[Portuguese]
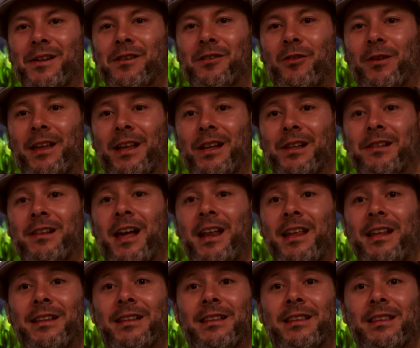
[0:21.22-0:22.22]
Só que eles
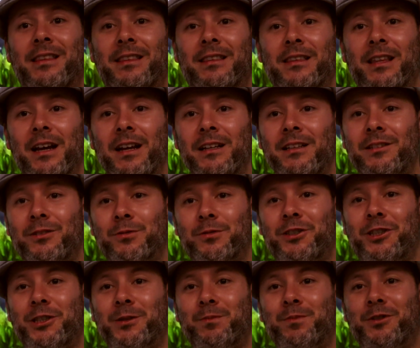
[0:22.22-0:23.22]
querem
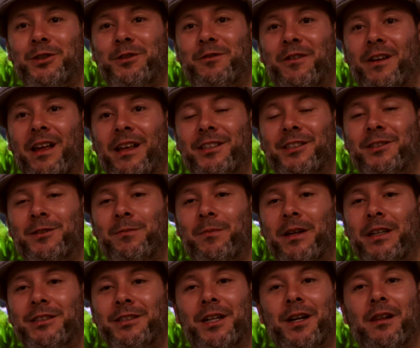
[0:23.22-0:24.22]
tantos tipos diferentes de
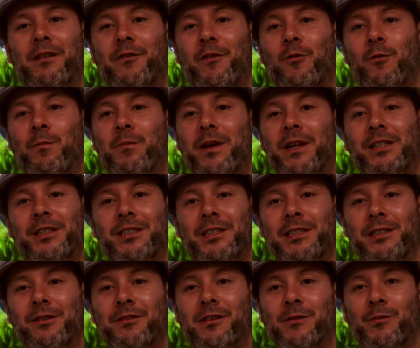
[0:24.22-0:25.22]
peixe que eles ficam
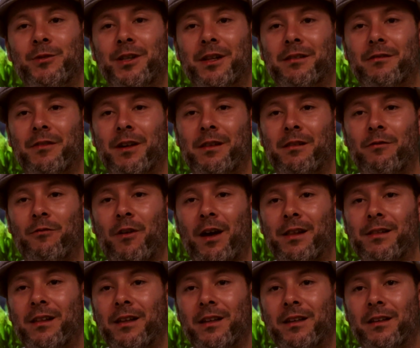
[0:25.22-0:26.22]
perdidos e muitas vezes
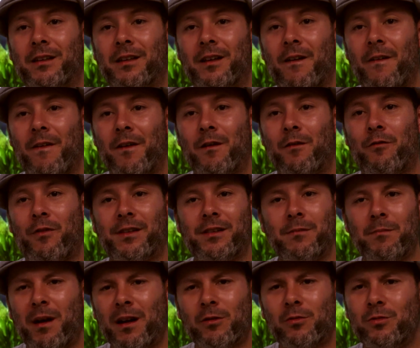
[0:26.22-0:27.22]
fazem,
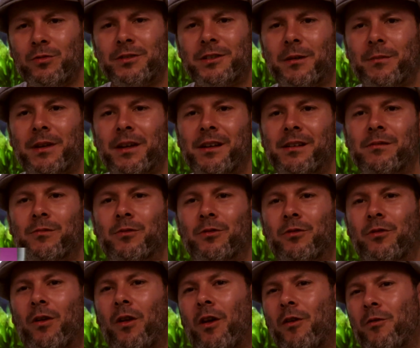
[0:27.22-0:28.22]
fazem bagunça
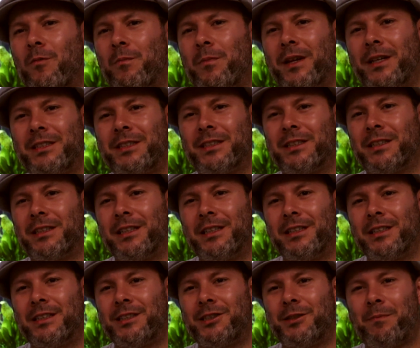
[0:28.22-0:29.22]
mesmo, colocam peixe
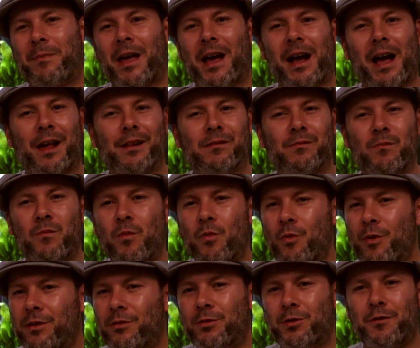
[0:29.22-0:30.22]
de pHs
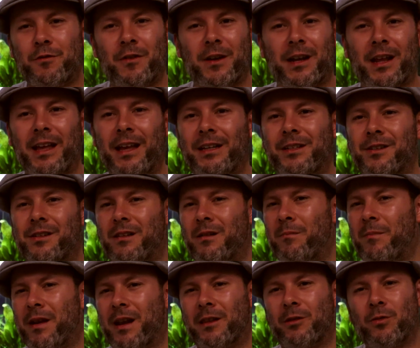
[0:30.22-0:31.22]
muito diferentes,
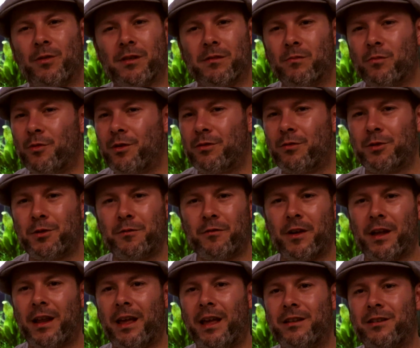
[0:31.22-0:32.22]
temperaturas muito
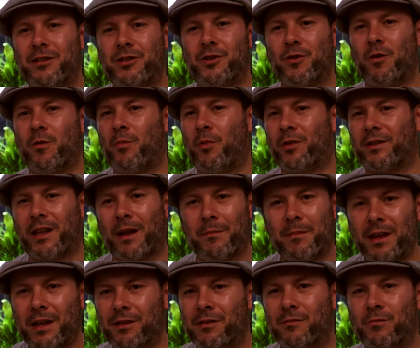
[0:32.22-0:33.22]
diferentes, de
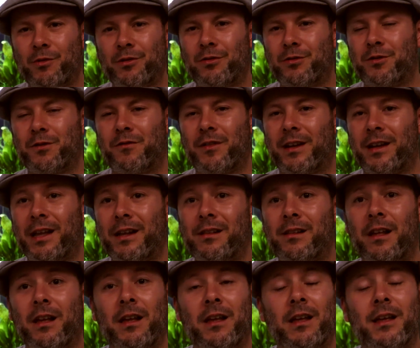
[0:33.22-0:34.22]
comportamentos muito
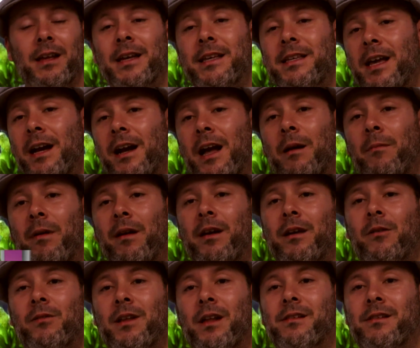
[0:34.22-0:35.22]
diferentes, e acaba
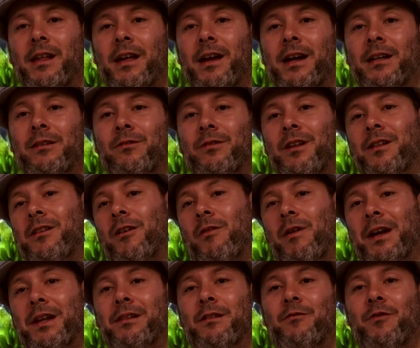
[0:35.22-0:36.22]
que não dá certo e esse
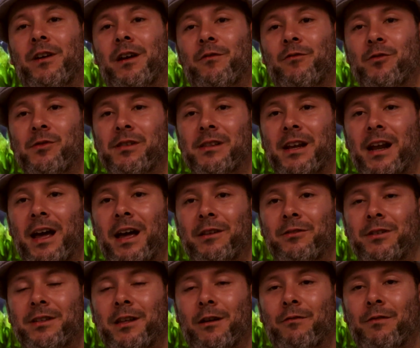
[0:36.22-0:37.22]
aquarista fica
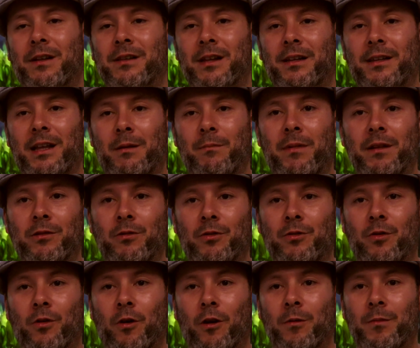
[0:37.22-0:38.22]
frustrado e talvez até
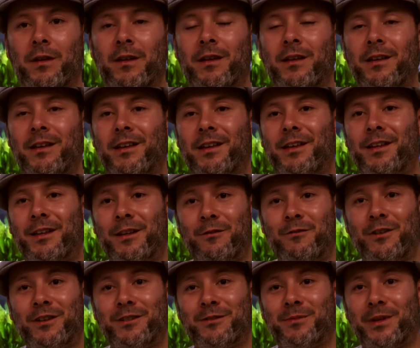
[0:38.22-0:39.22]
abandone o hobby,
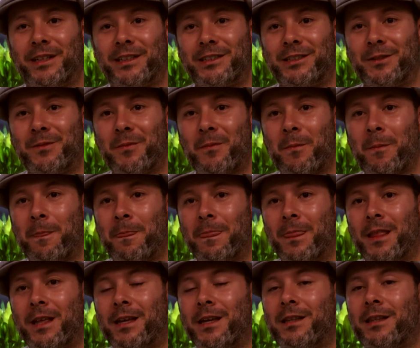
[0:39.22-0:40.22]
infelizmente.
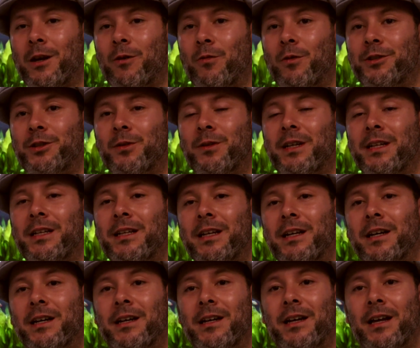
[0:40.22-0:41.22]
Então hoje eu
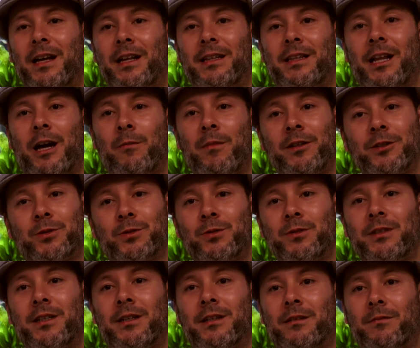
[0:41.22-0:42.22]
queria dar uma
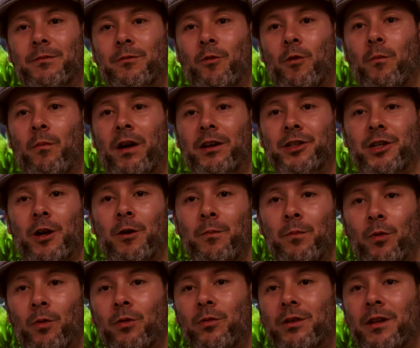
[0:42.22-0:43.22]
ajuda, compartilhar um
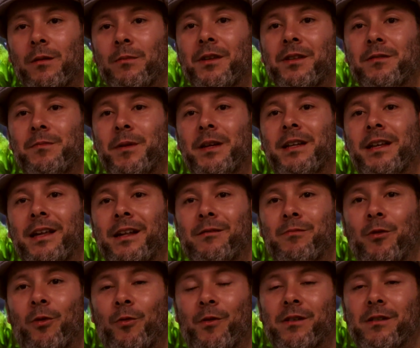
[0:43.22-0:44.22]
pouco da minha
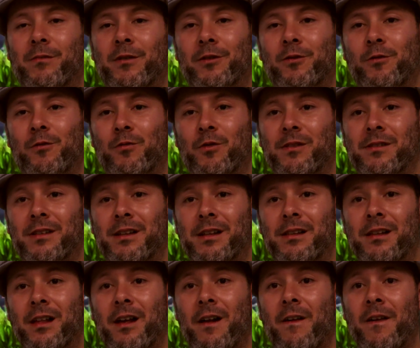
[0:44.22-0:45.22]
experiência, meu conhecimento com
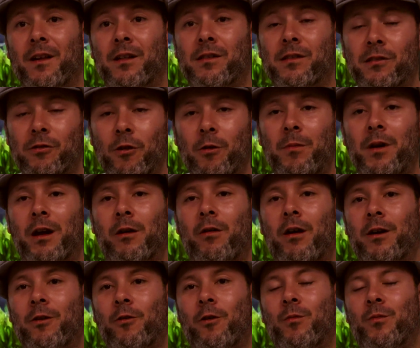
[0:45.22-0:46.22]
vocês sobre
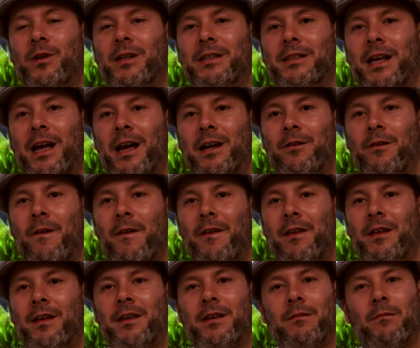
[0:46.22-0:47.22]
aquário comunitário
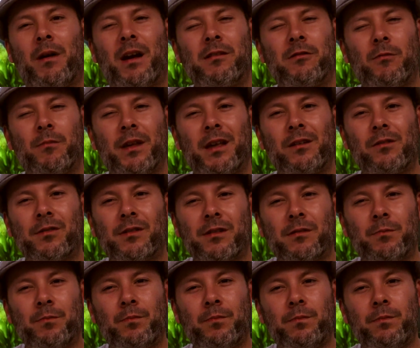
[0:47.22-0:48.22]
e mais ou menos